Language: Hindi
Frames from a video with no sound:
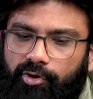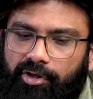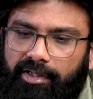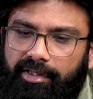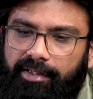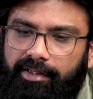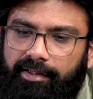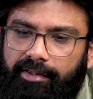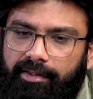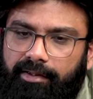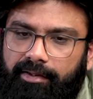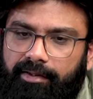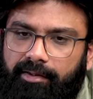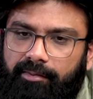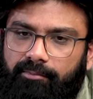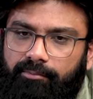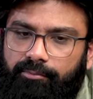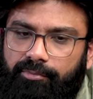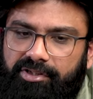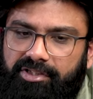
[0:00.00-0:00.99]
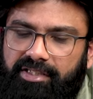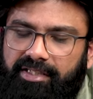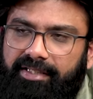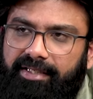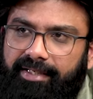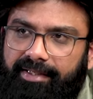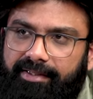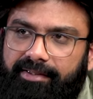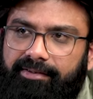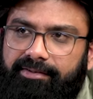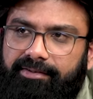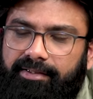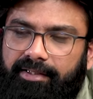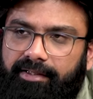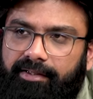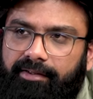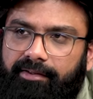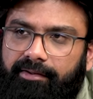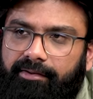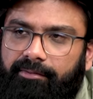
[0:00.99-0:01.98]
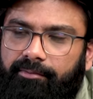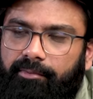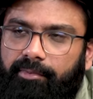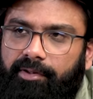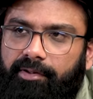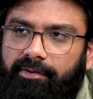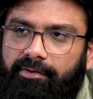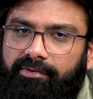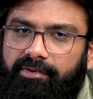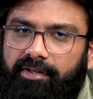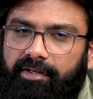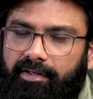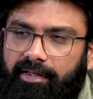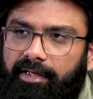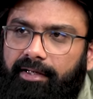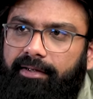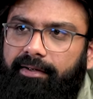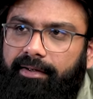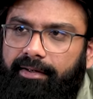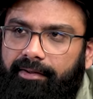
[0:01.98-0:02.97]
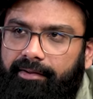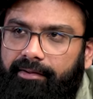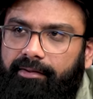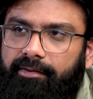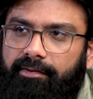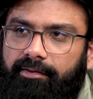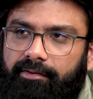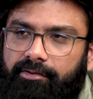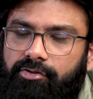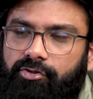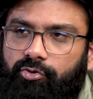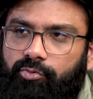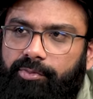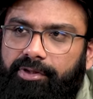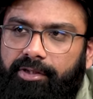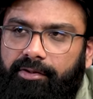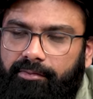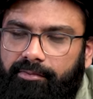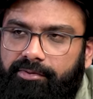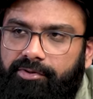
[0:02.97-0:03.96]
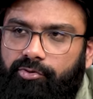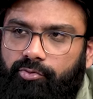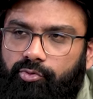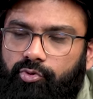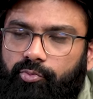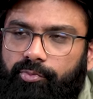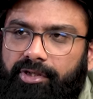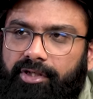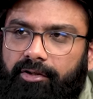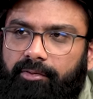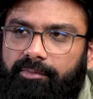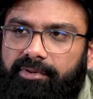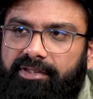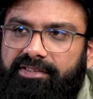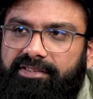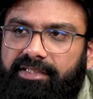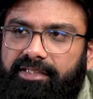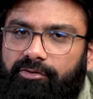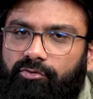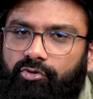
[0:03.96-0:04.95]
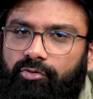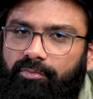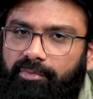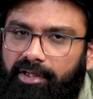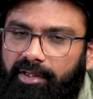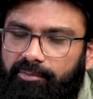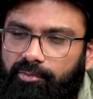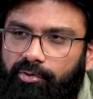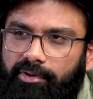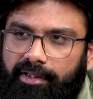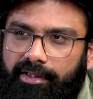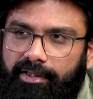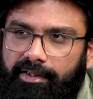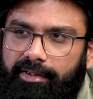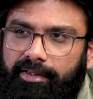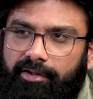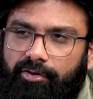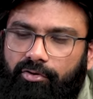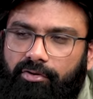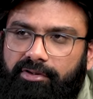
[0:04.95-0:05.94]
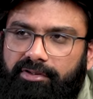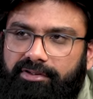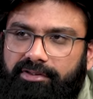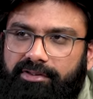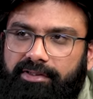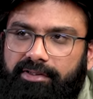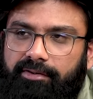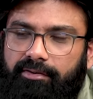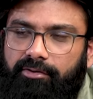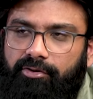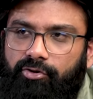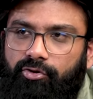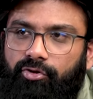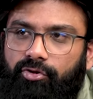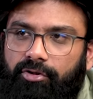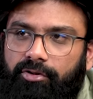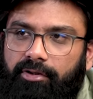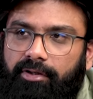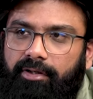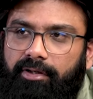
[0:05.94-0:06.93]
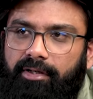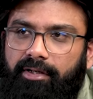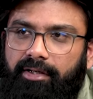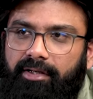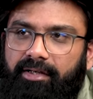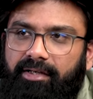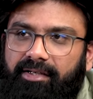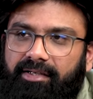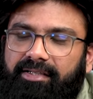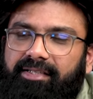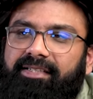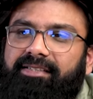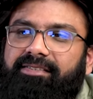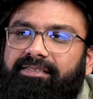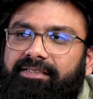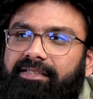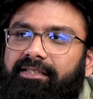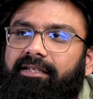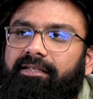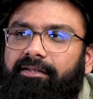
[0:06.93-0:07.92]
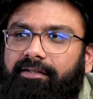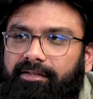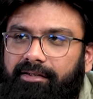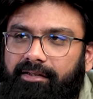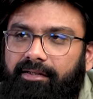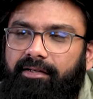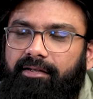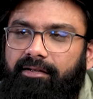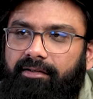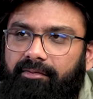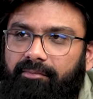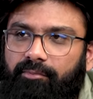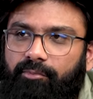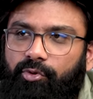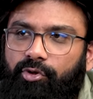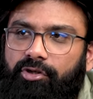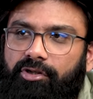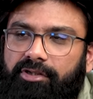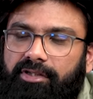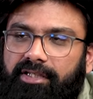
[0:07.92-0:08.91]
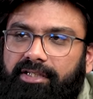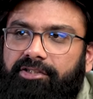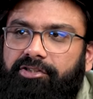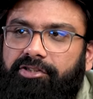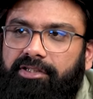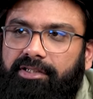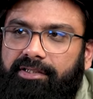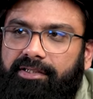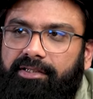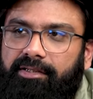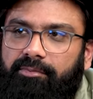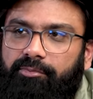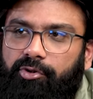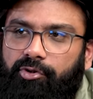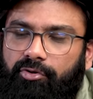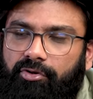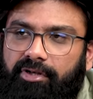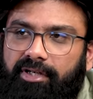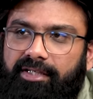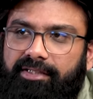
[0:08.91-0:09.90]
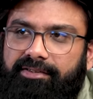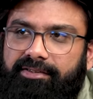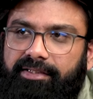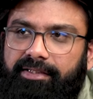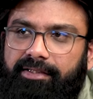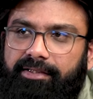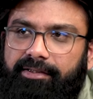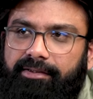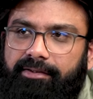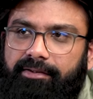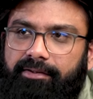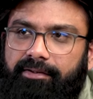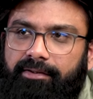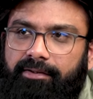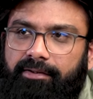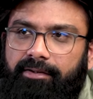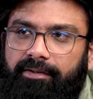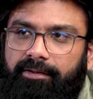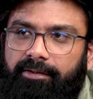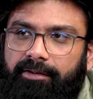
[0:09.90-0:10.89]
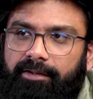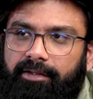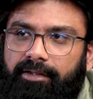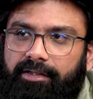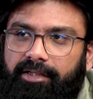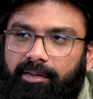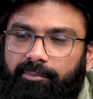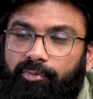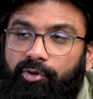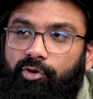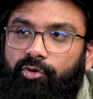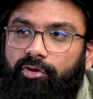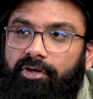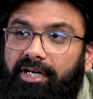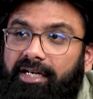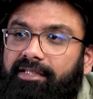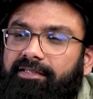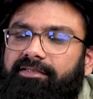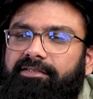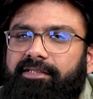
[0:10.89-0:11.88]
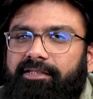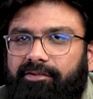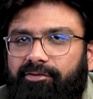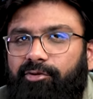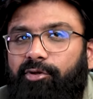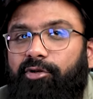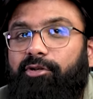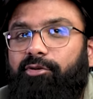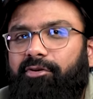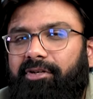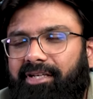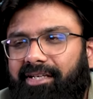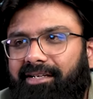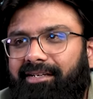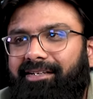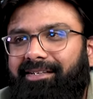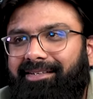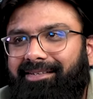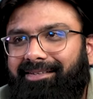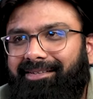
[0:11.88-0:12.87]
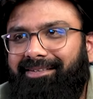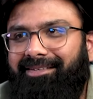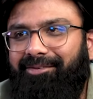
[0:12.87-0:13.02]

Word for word: पुरानी अगर हम पिछले डेकेट्स देखें आ, सरकार के जो भी जो जो भी गवर्नमेंट्स आई उनमें आपको क्या लगता है कौन सा दौर किसी हद तक बहुत अच्छा था ब्यूरोक्रेट्स के लिए या ब्यूरोक्रेट्स ने नॉट उनके लिए